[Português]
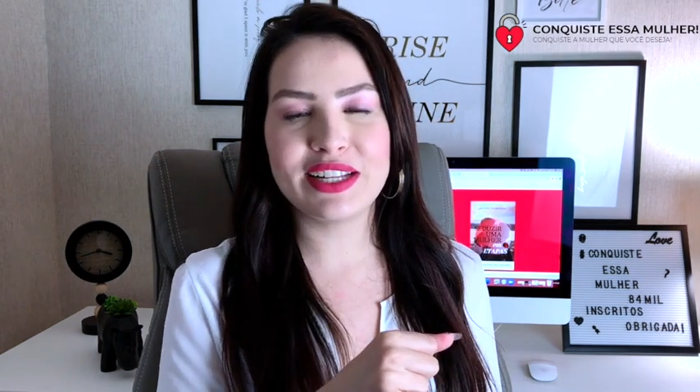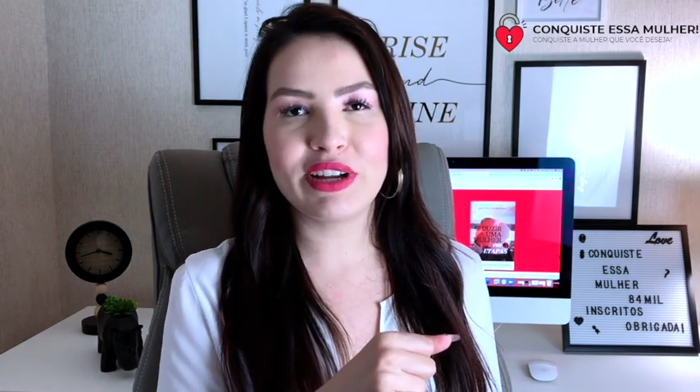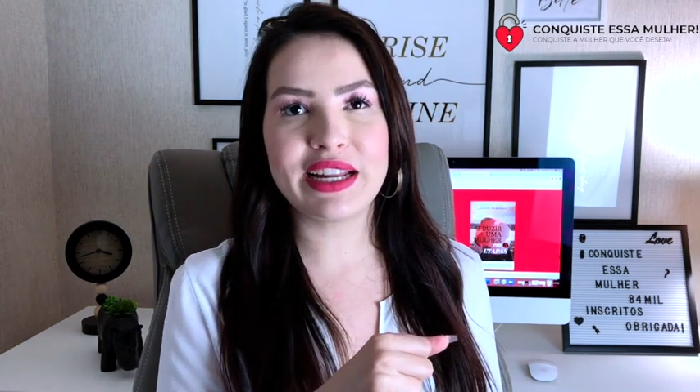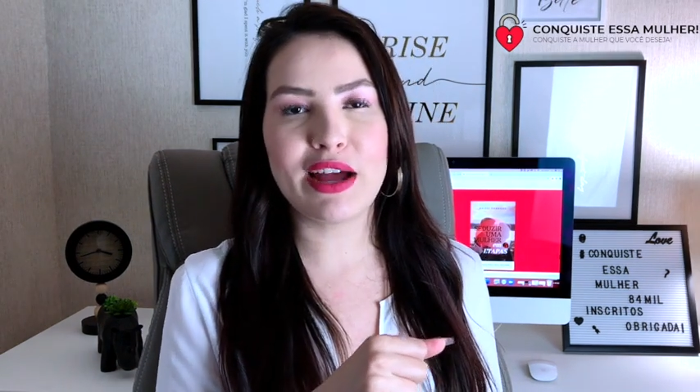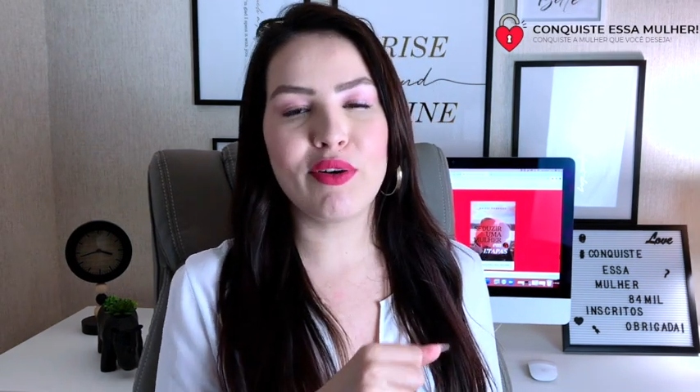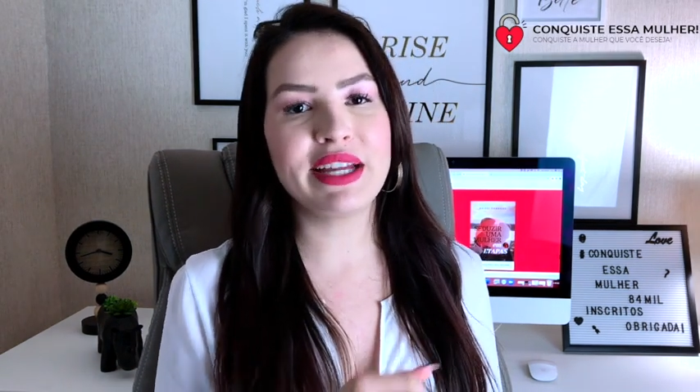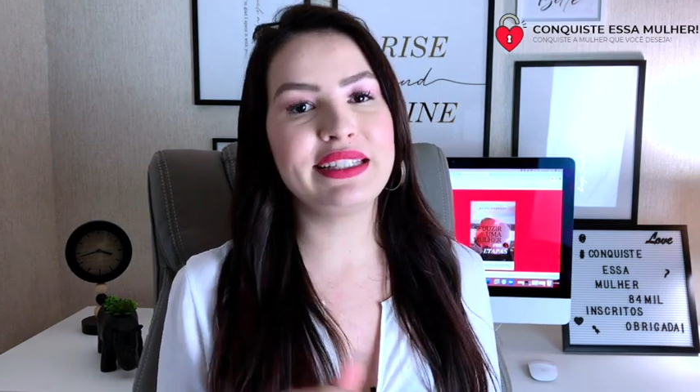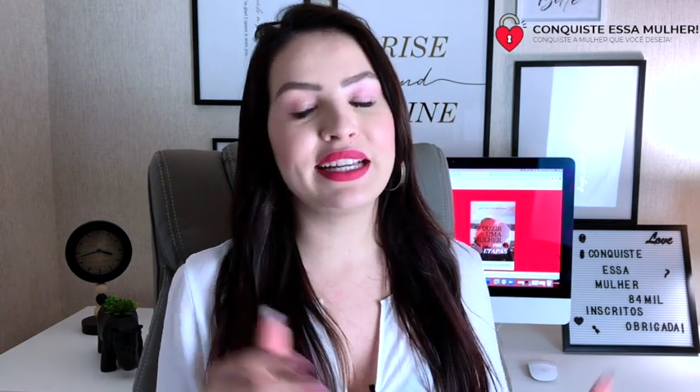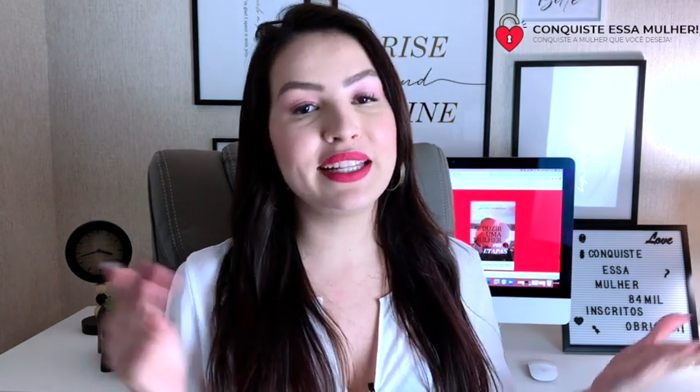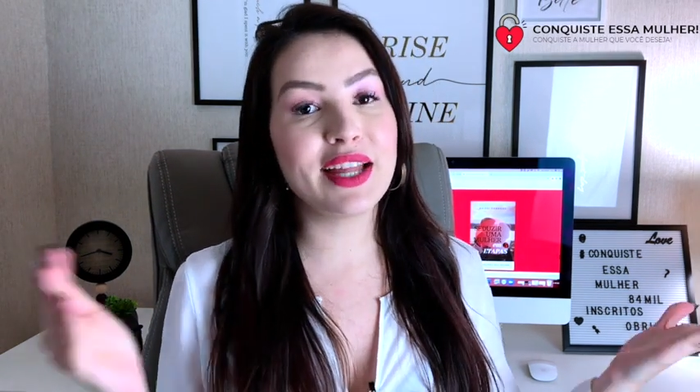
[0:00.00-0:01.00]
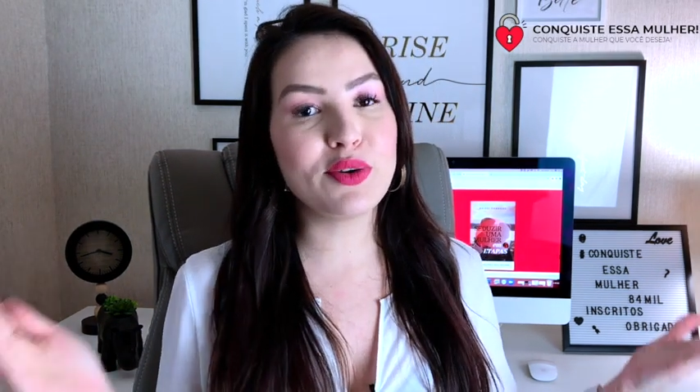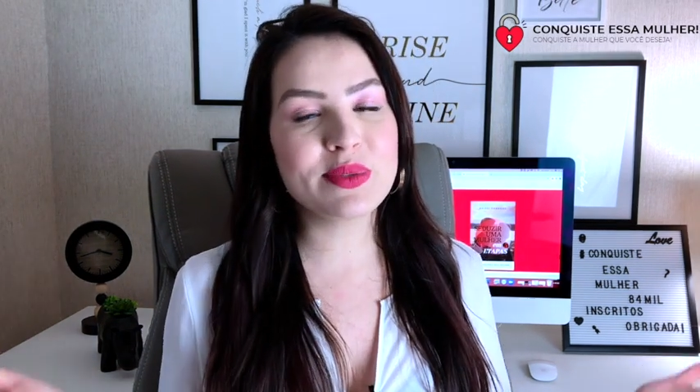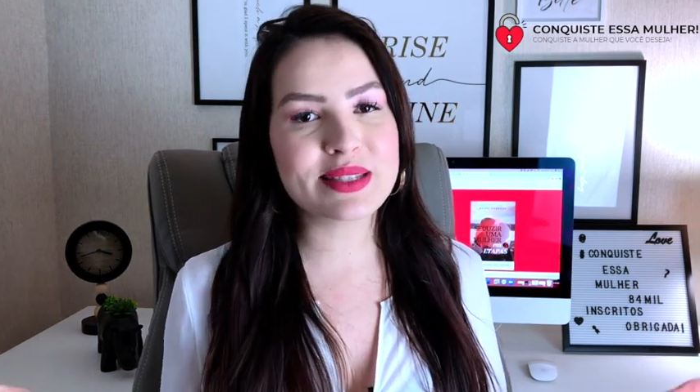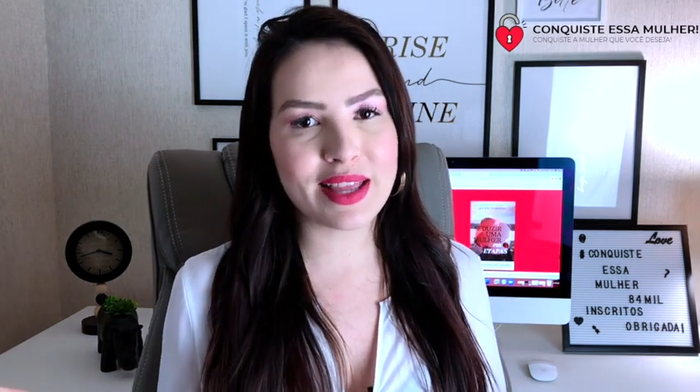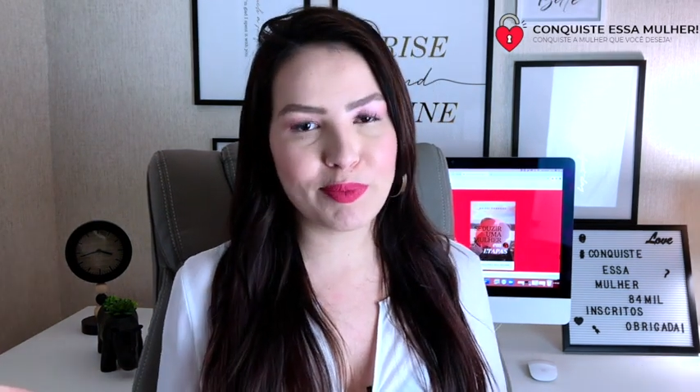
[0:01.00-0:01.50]
no canal ainda, não
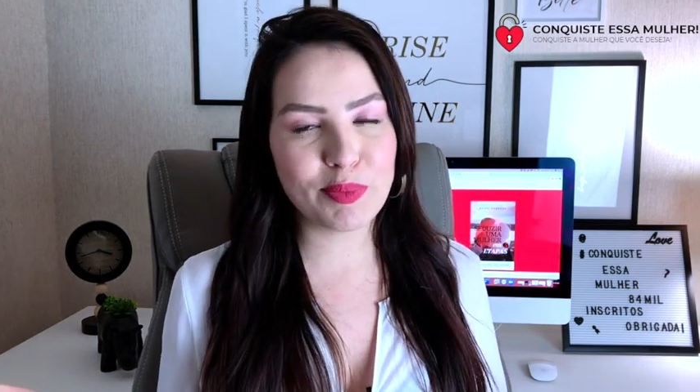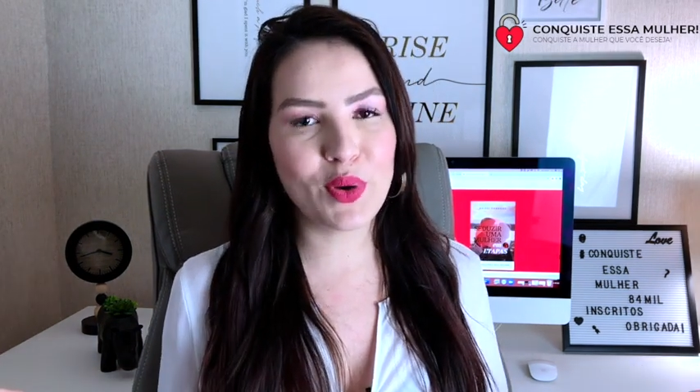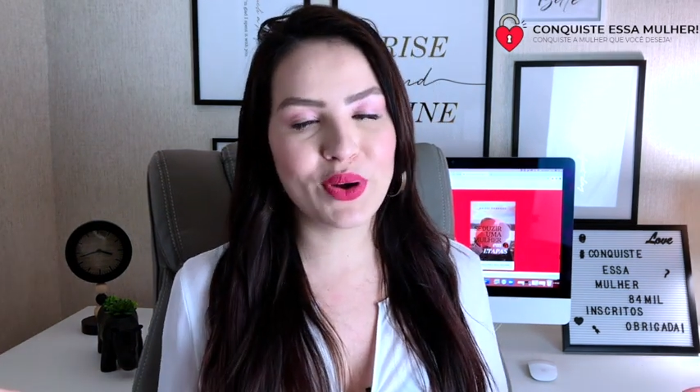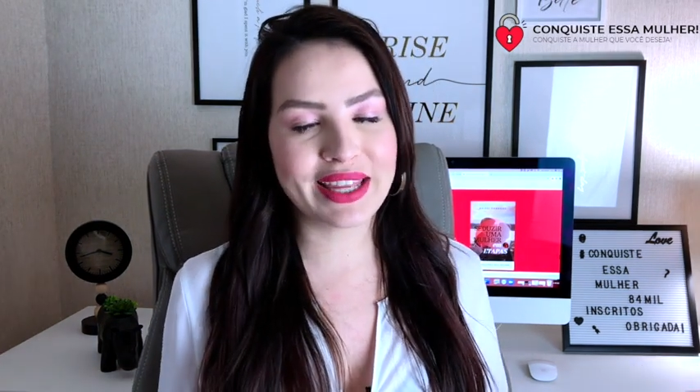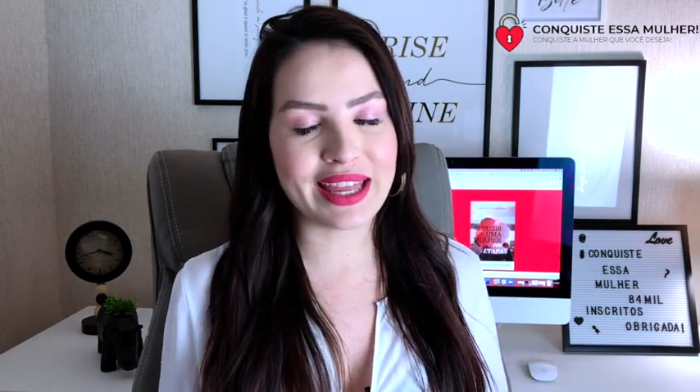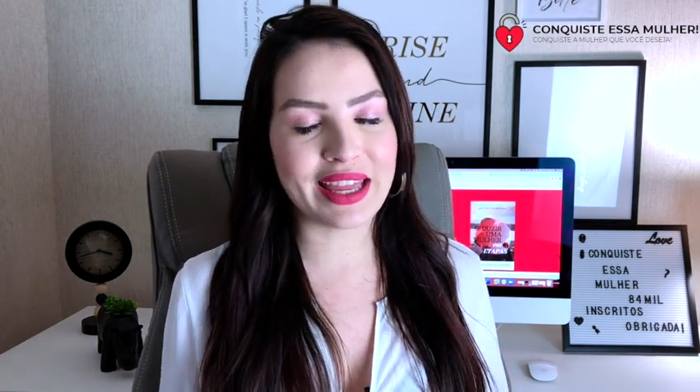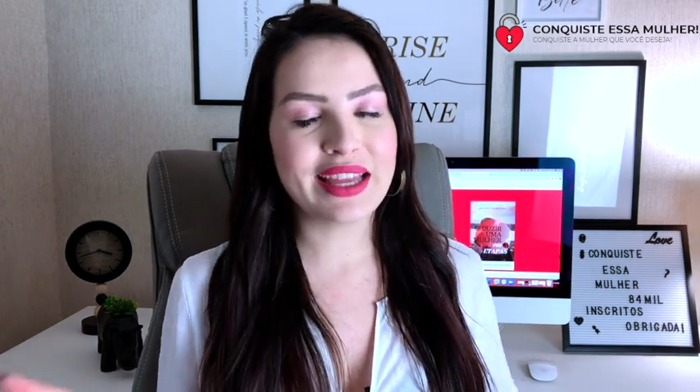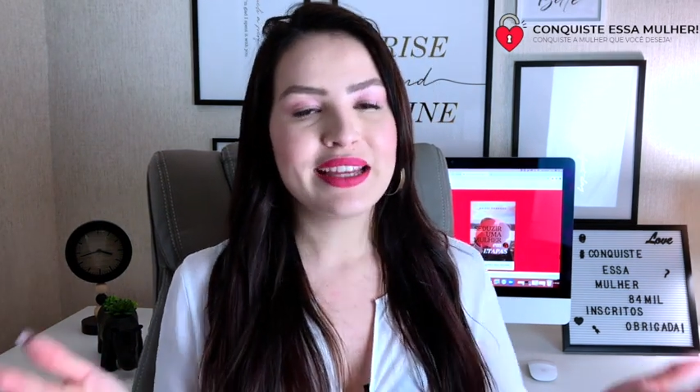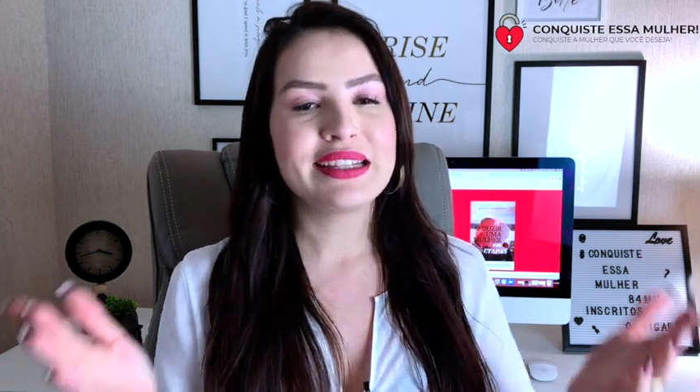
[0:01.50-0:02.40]
sei porquê,